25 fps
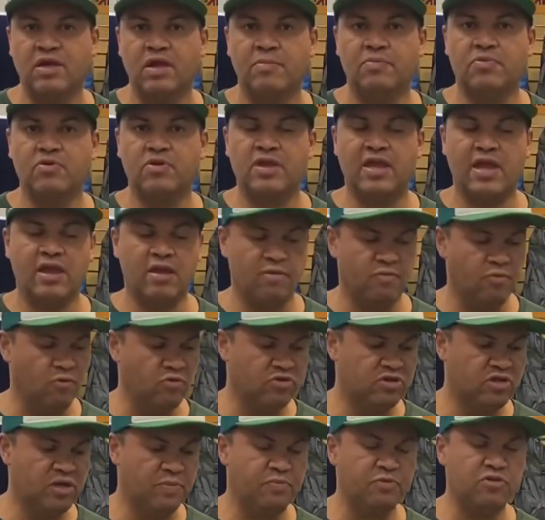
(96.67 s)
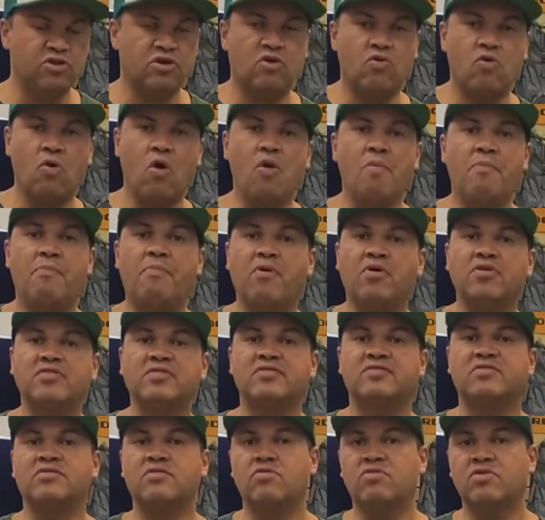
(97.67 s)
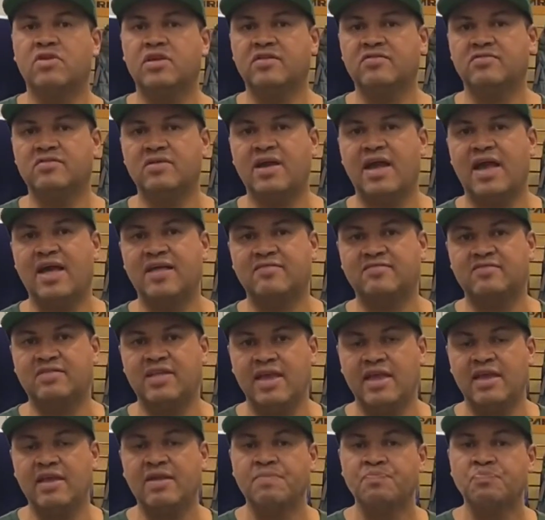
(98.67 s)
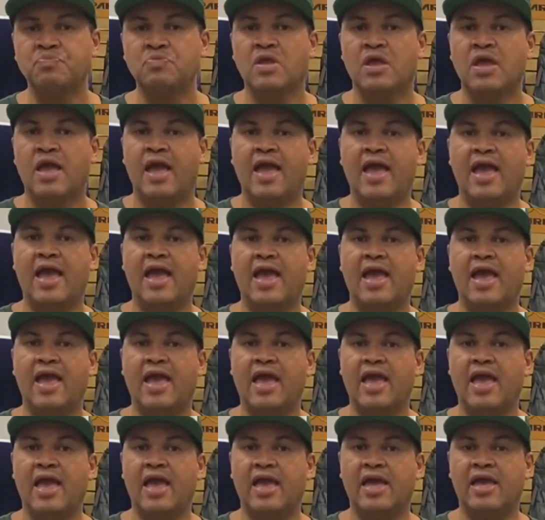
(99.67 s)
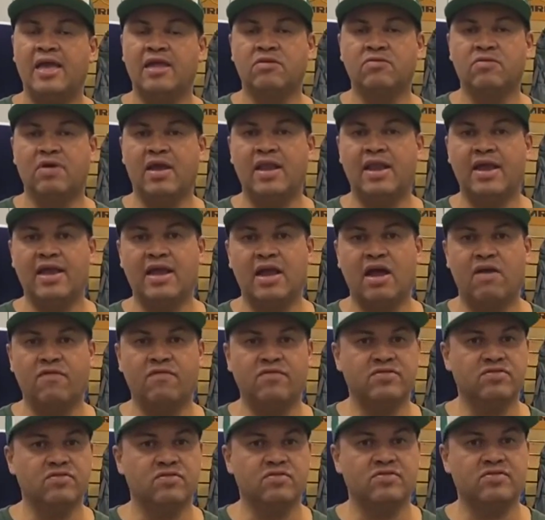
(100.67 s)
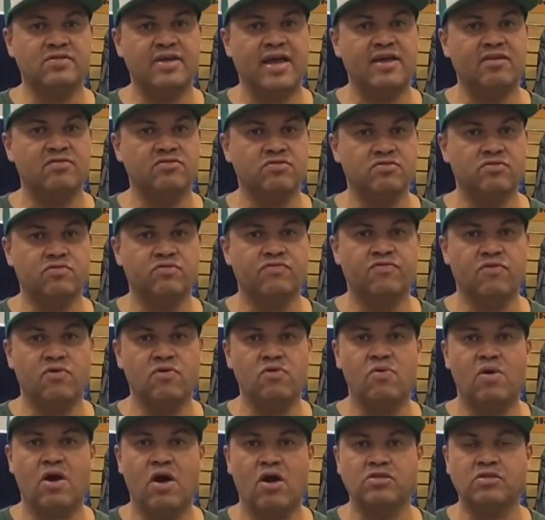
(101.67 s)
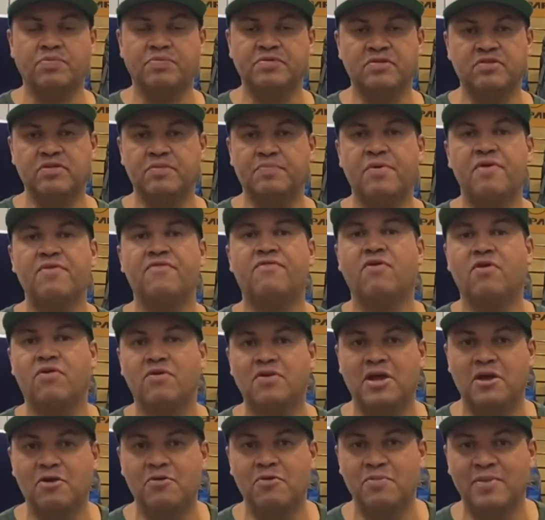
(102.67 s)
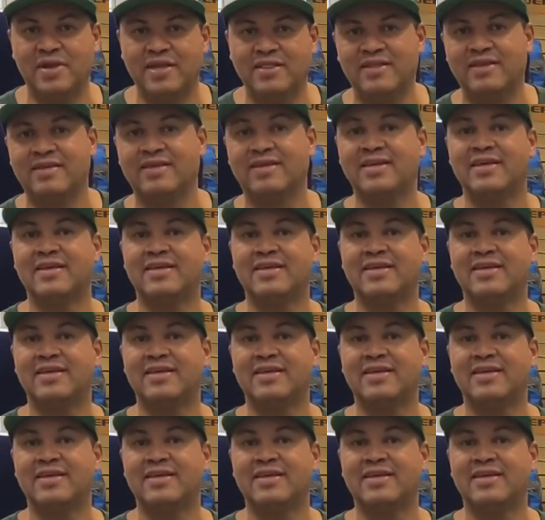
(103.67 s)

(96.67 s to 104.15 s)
Porque o tipo de composição que esse gás tem, é... não é legal você usar isso no fogo alto, porque você põe fogo na comida.